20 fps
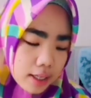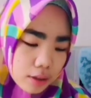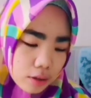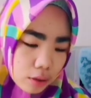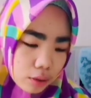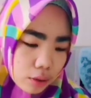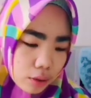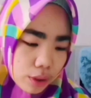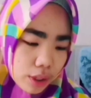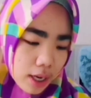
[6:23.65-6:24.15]
Nih
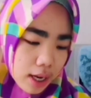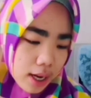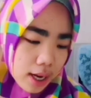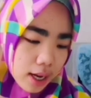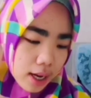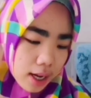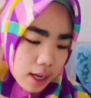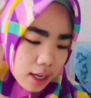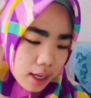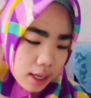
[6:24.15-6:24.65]
contohnya
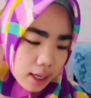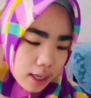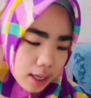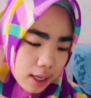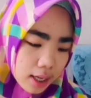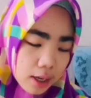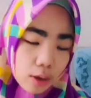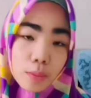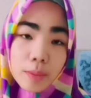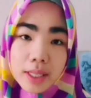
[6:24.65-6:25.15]

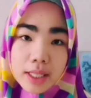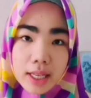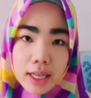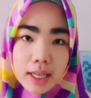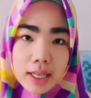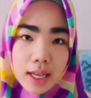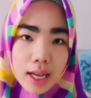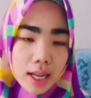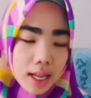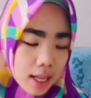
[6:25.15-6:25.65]
uh, aku
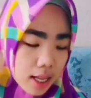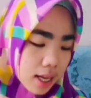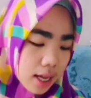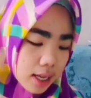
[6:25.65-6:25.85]
bacain ya.